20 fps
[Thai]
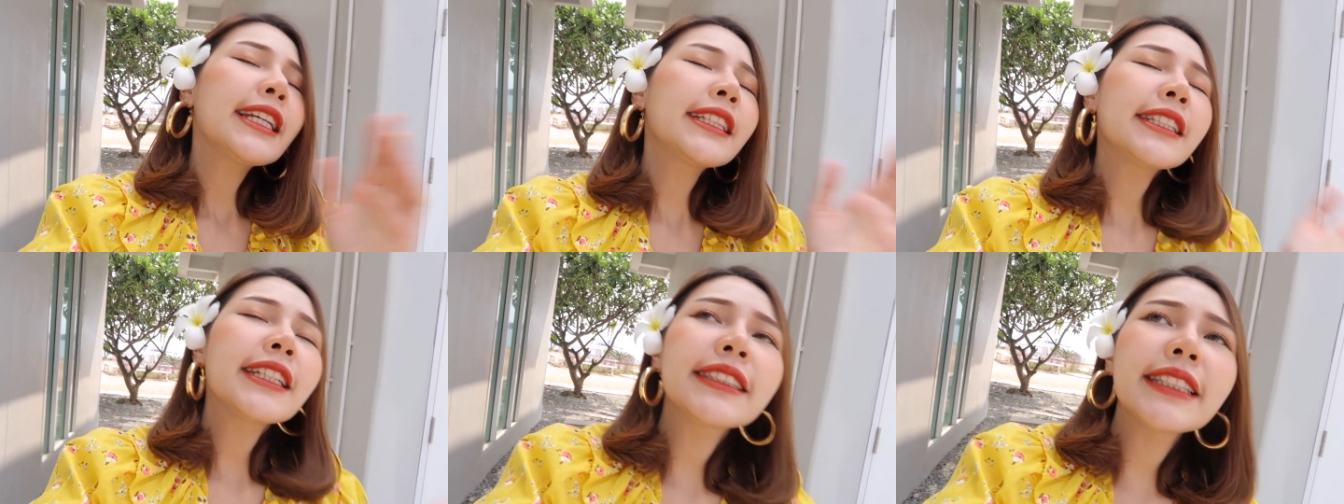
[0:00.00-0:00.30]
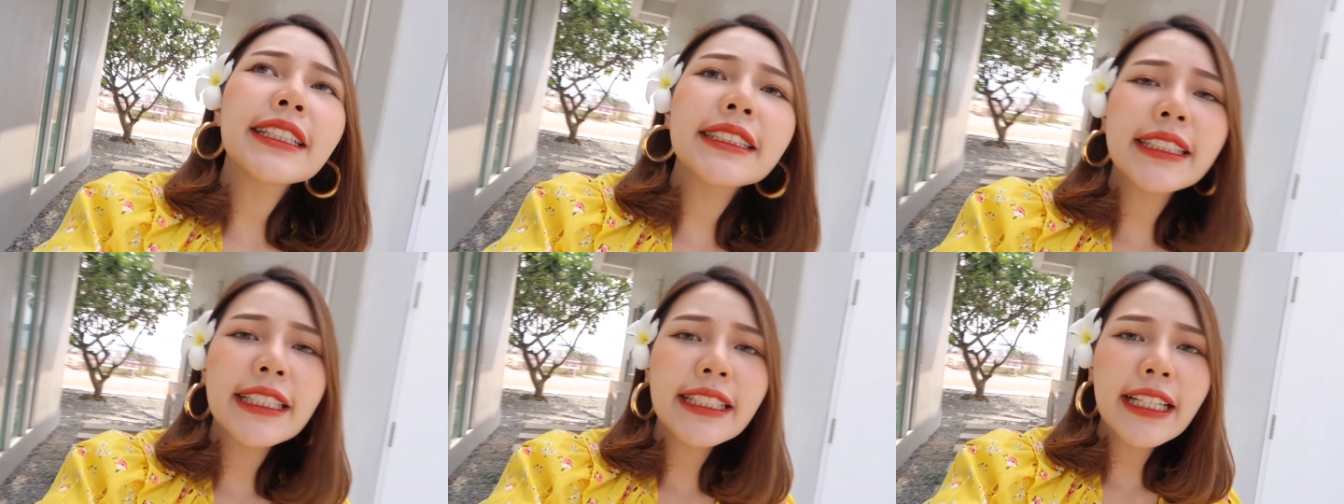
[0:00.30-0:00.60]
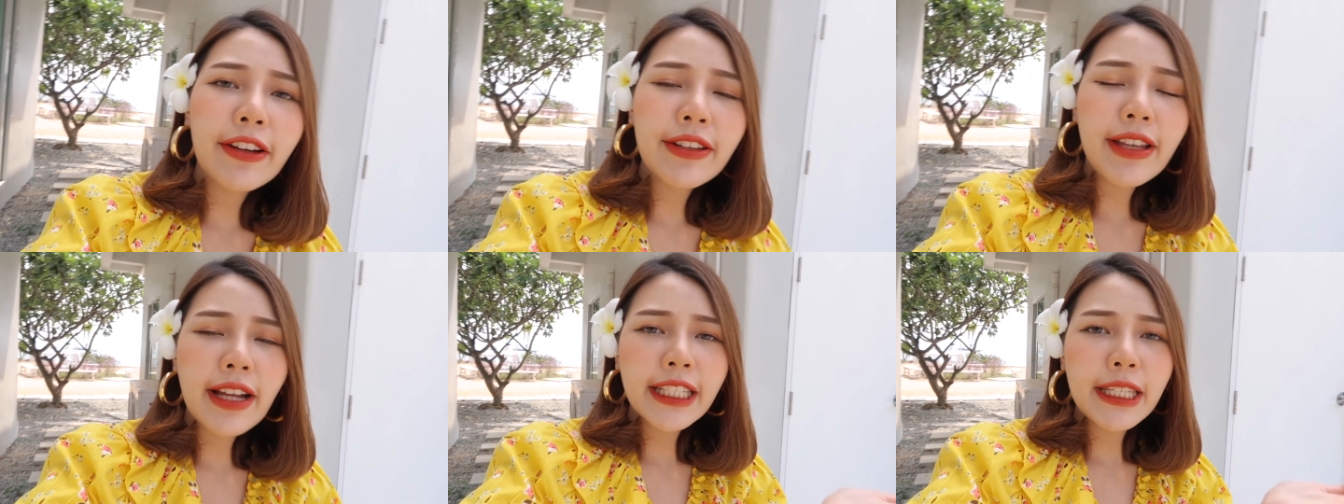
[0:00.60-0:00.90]
ซึ่งจริงๆ
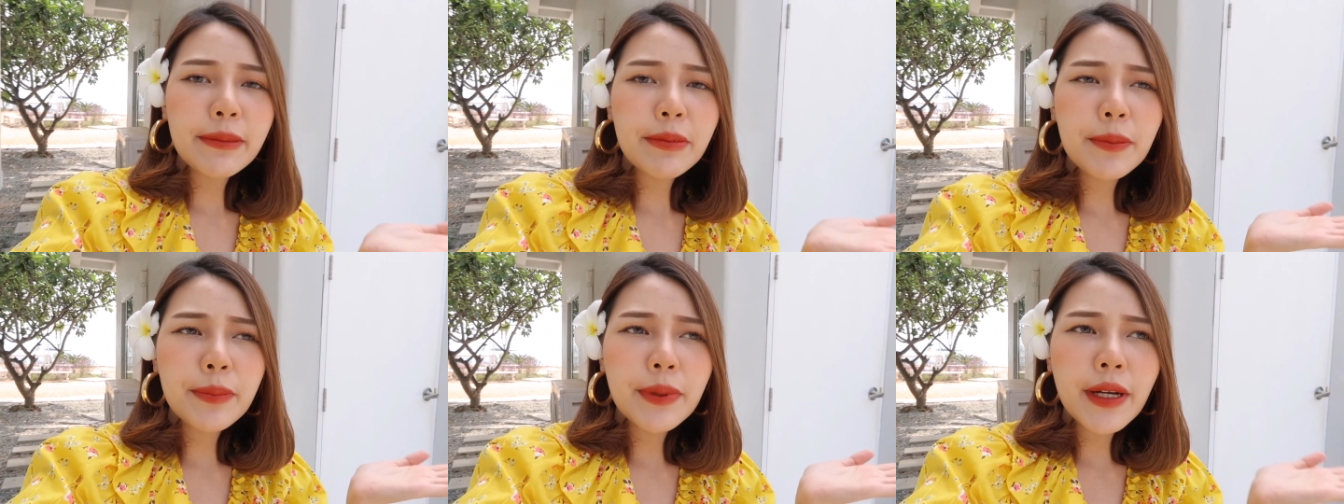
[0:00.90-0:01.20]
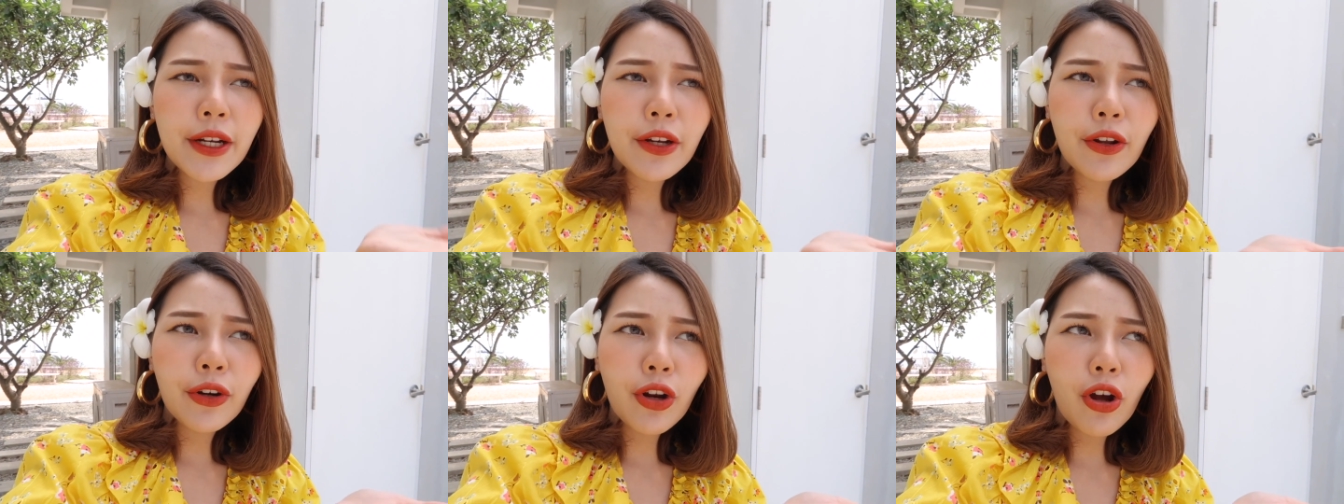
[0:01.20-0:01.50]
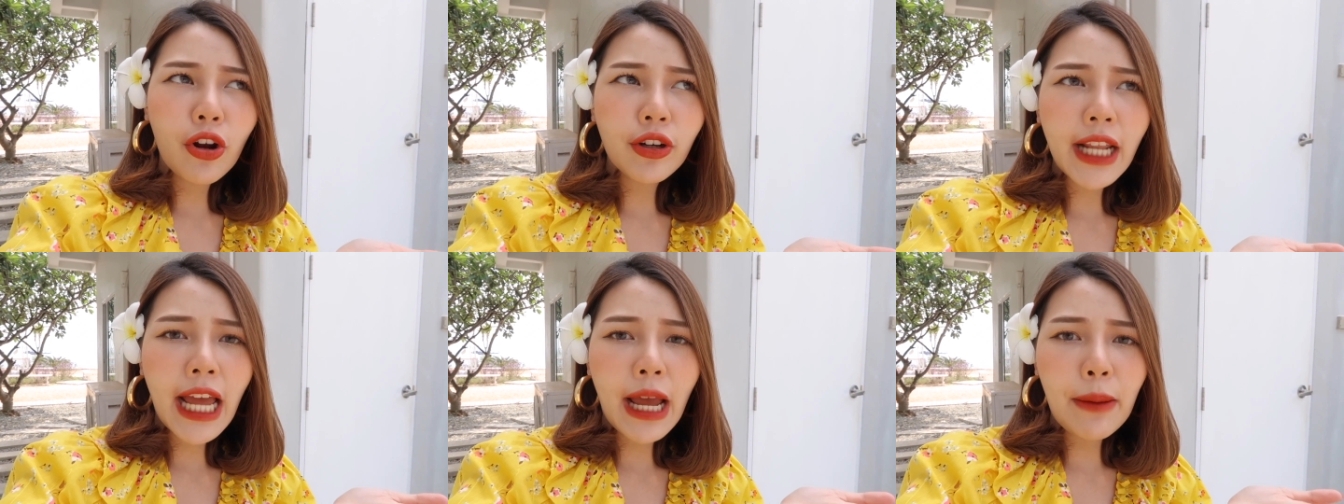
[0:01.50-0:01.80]
แล้วอย่างที่เพื่อนๆ
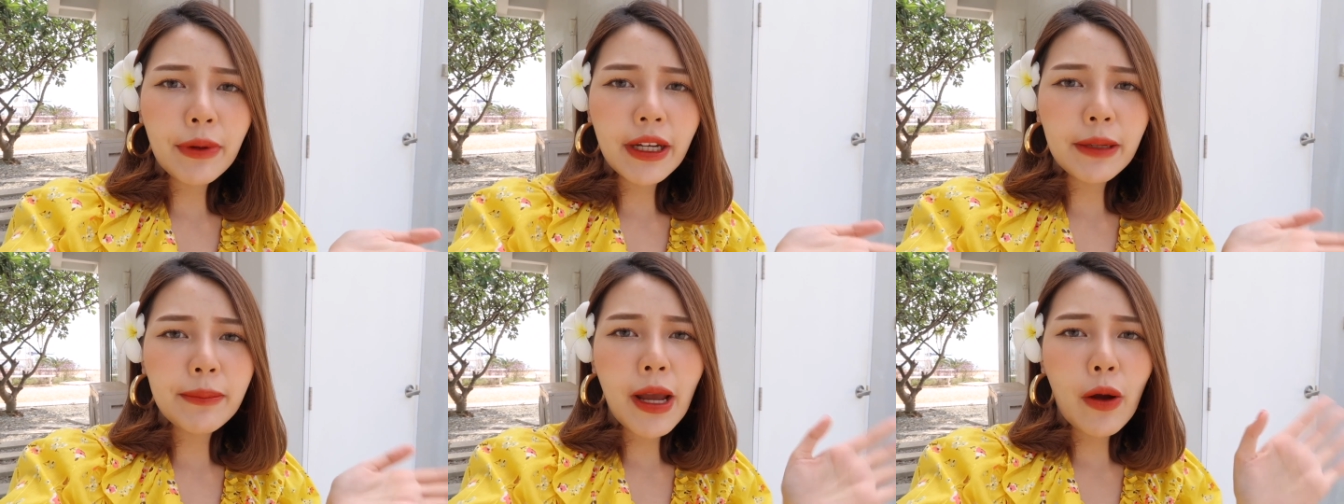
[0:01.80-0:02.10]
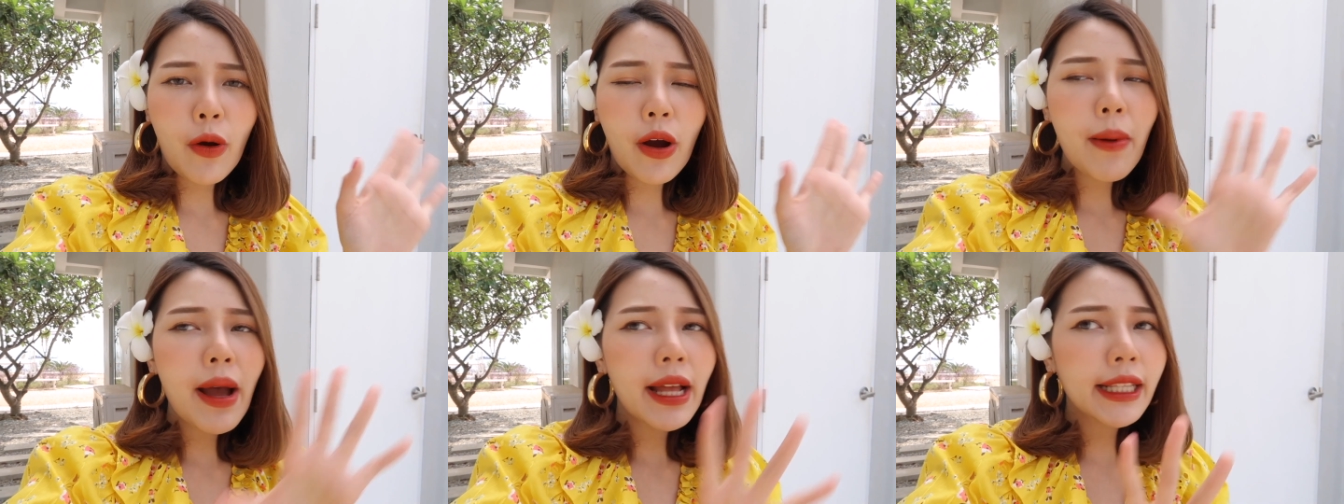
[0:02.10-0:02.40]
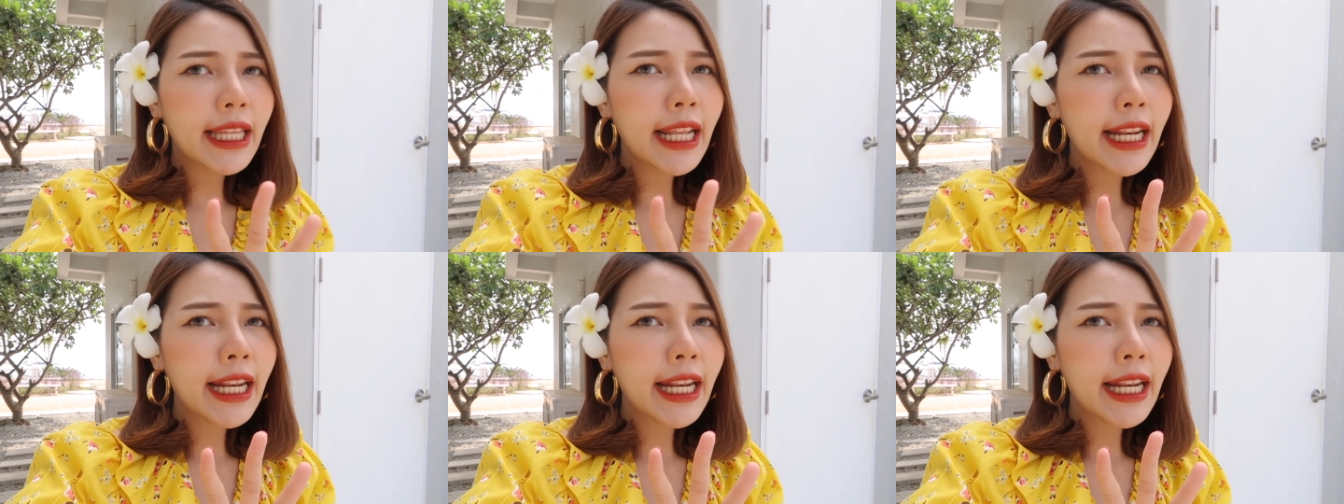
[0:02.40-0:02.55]
น้องๆถามกันมาว่ามา